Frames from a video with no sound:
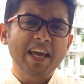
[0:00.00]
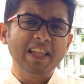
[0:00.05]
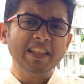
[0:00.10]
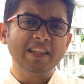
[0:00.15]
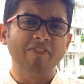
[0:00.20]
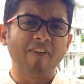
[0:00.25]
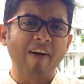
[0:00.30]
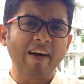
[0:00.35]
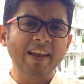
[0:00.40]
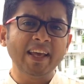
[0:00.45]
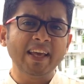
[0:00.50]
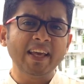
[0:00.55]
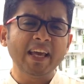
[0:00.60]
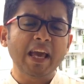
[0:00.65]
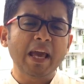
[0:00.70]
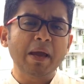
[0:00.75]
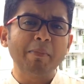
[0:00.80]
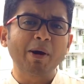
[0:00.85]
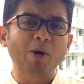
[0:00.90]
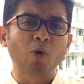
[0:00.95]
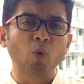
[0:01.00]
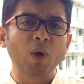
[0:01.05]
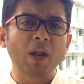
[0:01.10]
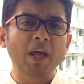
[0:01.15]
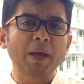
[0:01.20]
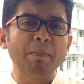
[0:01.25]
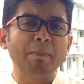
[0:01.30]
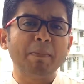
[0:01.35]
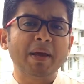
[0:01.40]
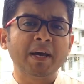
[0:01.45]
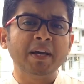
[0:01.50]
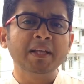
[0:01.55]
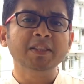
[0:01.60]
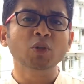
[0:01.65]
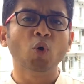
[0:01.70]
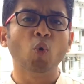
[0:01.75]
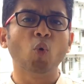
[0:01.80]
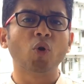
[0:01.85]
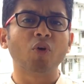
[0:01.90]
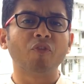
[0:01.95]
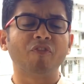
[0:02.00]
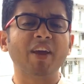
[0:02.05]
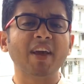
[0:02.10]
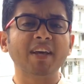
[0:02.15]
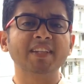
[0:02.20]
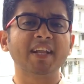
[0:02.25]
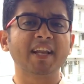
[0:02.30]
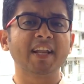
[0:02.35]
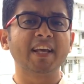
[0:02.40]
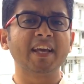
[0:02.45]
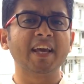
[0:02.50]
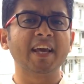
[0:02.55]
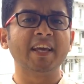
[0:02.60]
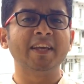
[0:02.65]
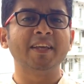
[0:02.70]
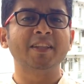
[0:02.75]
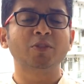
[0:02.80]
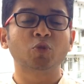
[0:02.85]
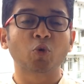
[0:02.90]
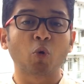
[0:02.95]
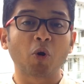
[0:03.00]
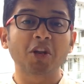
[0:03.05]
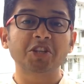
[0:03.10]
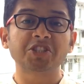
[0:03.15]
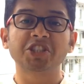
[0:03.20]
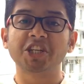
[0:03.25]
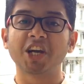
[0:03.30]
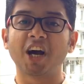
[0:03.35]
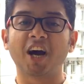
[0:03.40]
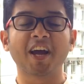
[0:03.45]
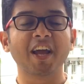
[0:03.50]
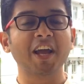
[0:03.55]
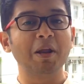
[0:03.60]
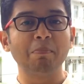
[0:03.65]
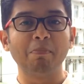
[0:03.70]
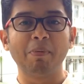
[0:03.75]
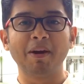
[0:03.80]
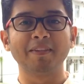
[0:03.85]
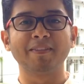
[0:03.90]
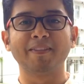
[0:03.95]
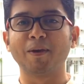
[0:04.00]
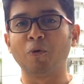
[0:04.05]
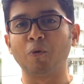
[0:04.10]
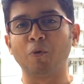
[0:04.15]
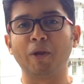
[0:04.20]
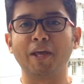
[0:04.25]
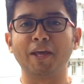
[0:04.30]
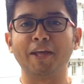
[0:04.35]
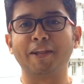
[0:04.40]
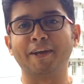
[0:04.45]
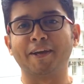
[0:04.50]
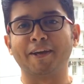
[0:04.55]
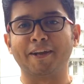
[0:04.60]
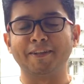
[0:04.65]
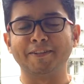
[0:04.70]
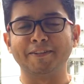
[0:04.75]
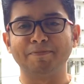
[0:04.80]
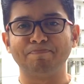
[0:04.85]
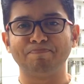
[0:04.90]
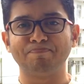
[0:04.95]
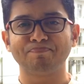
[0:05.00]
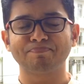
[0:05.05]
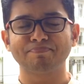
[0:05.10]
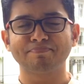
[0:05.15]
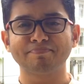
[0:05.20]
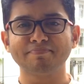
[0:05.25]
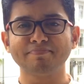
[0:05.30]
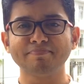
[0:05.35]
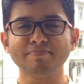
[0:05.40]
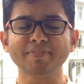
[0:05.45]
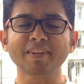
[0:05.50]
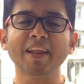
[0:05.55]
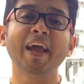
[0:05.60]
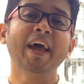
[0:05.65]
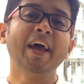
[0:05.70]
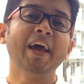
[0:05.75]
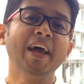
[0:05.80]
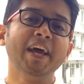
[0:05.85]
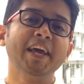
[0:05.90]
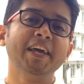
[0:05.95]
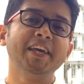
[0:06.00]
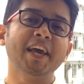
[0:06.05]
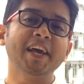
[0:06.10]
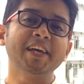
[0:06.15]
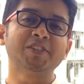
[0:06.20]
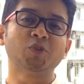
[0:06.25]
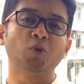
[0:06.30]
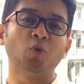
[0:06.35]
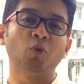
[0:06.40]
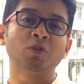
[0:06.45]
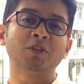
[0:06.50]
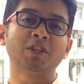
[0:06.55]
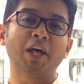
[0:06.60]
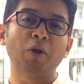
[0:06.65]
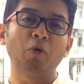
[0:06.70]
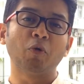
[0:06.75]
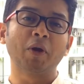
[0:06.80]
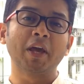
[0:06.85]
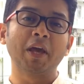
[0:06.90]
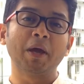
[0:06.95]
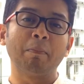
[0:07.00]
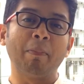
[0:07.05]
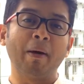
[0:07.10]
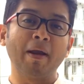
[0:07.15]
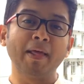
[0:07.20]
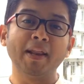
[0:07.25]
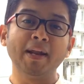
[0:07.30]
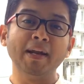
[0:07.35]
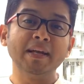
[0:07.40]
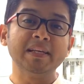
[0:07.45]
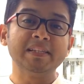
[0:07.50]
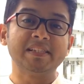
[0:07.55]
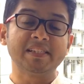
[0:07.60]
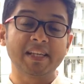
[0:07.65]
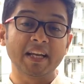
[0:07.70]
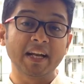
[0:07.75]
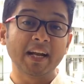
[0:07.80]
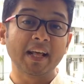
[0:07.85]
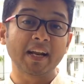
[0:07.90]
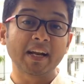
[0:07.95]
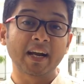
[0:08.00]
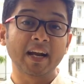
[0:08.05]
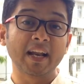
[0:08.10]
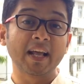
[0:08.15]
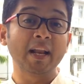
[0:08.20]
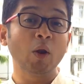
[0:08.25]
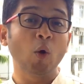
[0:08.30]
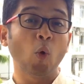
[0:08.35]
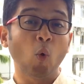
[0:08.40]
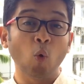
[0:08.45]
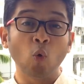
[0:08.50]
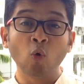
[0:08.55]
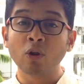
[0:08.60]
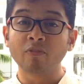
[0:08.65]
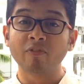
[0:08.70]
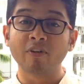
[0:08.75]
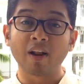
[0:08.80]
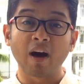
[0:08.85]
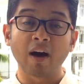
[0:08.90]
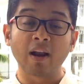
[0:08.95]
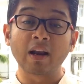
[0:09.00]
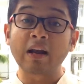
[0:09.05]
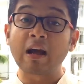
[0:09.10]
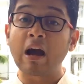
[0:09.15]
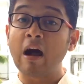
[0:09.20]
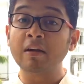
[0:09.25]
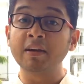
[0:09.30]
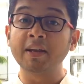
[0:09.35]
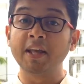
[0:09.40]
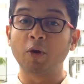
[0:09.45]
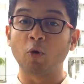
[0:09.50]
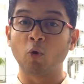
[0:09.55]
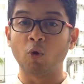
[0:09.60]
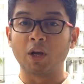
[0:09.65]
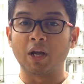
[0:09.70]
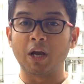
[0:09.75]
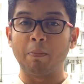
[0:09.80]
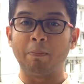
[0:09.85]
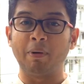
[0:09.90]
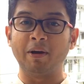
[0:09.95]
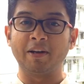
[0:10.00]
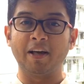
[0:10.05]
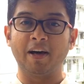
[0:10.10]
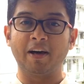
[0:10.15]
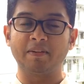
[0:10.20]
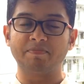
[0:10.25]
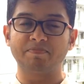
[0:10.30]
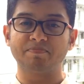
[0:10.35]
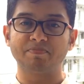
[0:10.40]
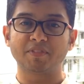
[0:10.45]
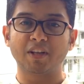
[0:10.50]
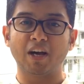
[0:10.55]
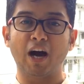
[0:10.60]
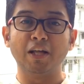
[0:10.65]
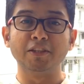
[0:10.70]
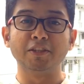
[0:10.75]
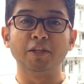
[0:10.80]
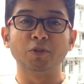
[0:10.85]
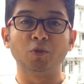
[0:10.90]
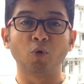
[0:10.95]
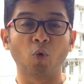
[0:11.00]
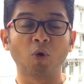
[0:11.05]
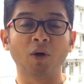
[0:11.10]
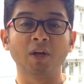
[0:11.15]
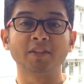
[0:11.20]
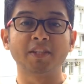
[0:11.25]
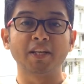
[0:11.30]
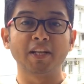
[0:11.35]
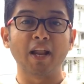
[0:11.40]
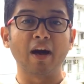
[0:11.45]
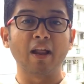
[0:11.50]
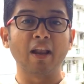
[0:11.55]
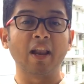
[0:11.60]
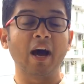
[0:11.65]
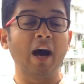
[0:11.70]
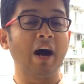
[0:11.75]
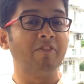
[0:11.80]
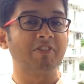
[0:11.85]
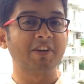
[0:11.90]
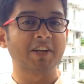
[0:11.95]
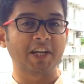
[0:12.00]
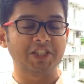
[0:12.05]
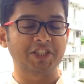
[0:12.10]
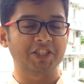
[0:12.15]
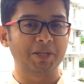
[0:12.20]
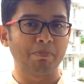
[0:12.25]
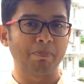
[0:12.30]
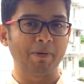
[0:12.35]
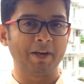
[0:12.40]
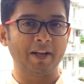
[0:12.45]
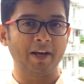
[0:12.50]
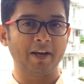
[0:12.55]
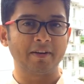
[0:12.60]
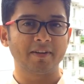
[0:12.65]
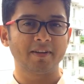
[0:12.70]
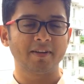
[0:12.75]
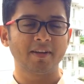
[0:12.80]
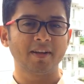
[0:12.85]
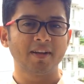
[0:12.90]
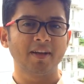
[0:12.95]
இந்த வலி எமக்குள்ளே மிகுந்த ஒரு வேதனையை தொடர்ச்சியாக ஏற்படுத்தி கொண்டே இருக்கிறது இயேசு தன்னுடைய பனிரெண்டு சீடர்களில் ஒருவரால் காட்டி கொடுக்கப்பட்டார் அந்த துரோகத்தினால் அவர் கஷ்டப்பட்டார்